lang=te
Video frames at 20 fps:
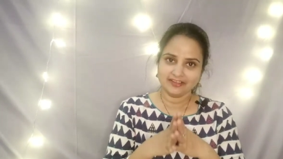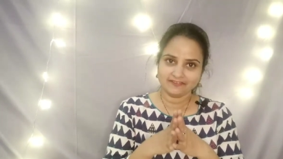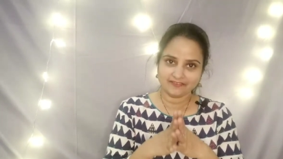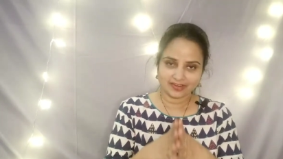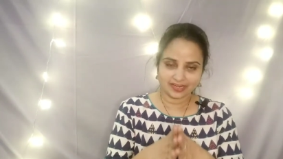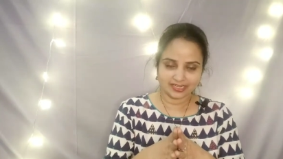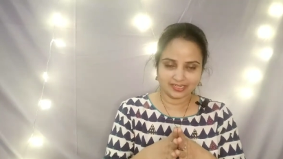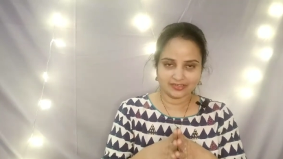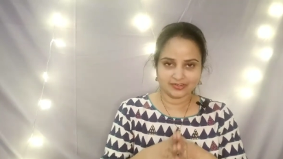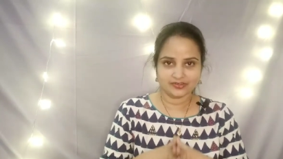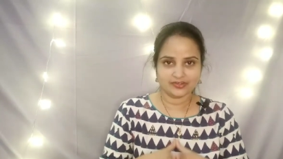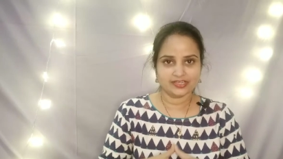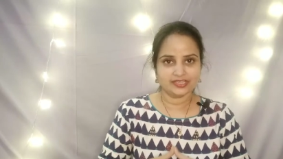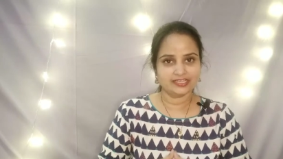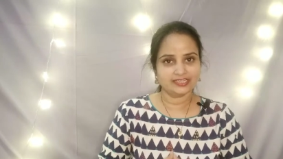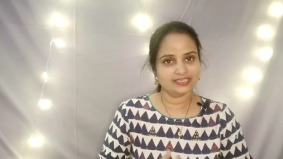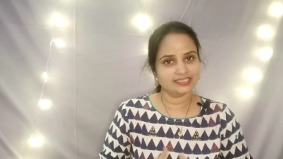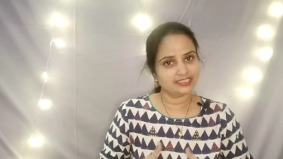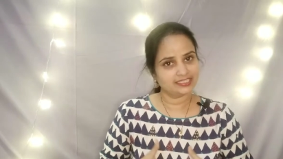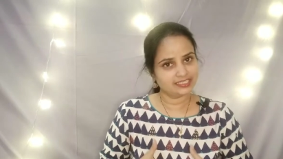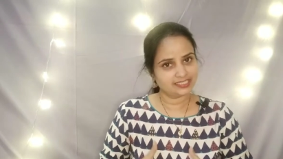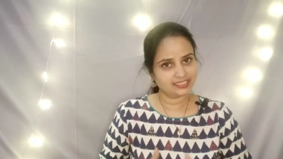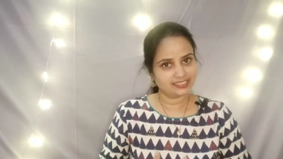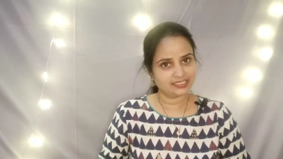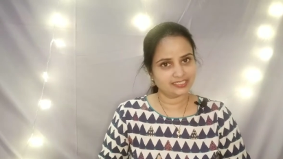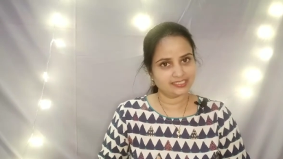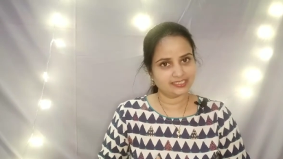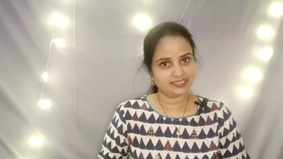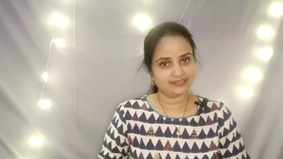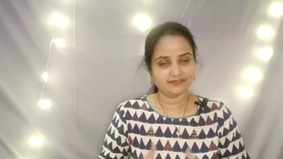వాళ్ళకి కూడా ఈ
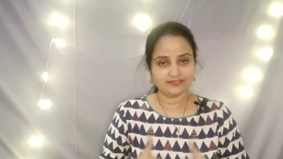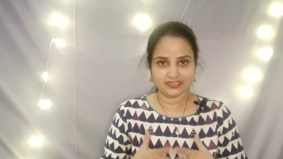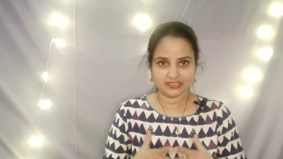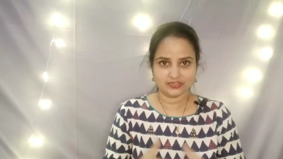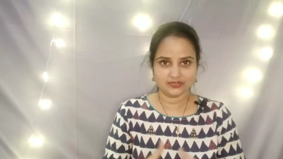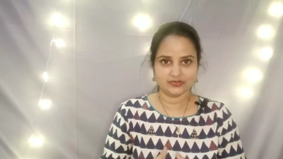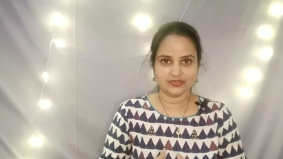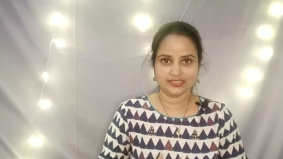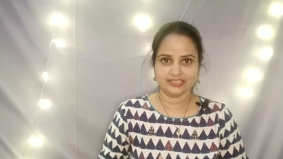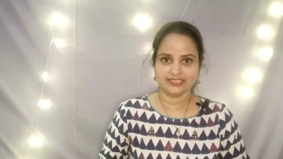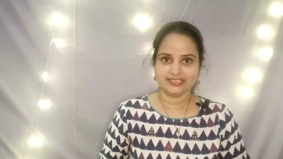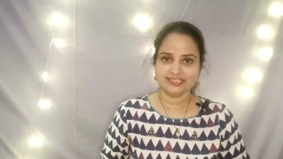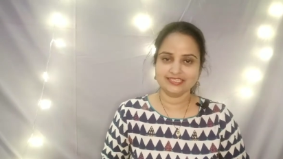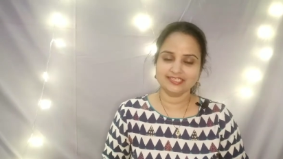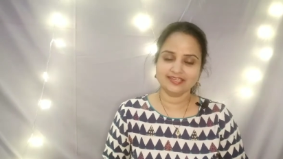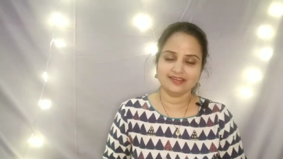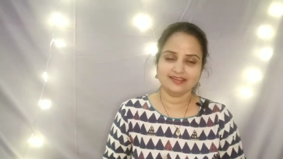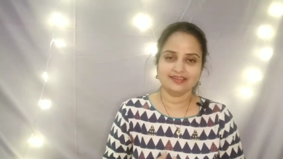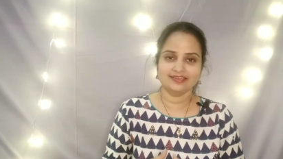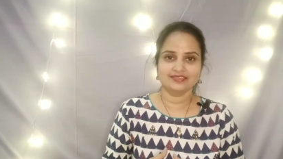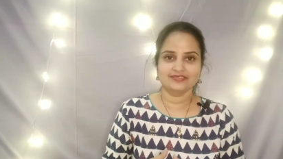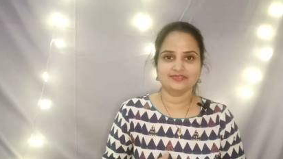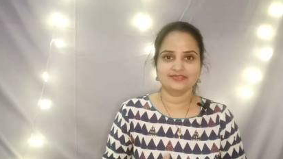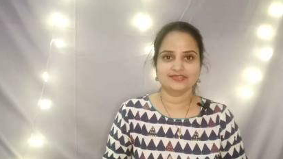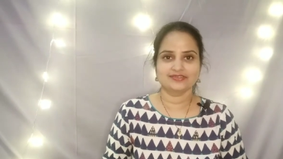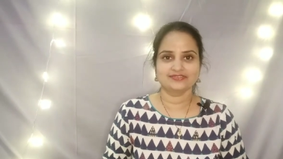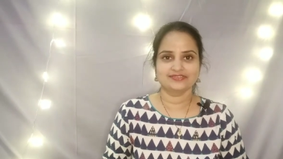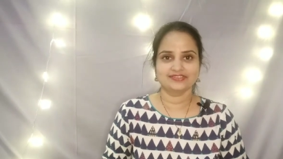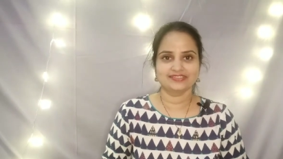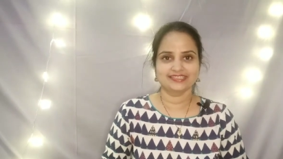వీడియో అనేది చాలా యూజ్
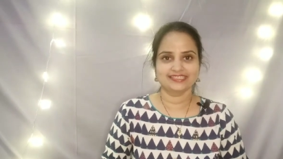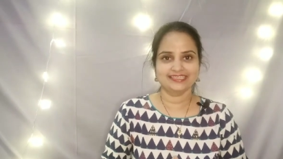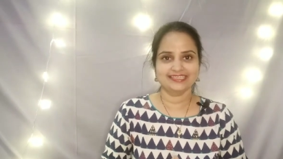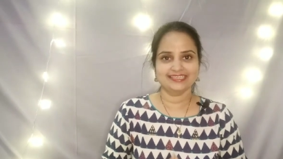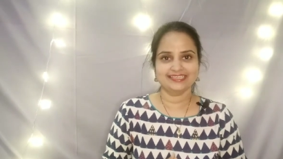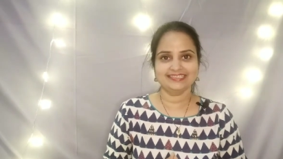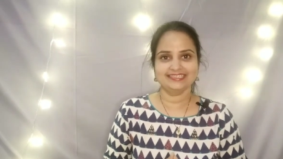అవుతుంది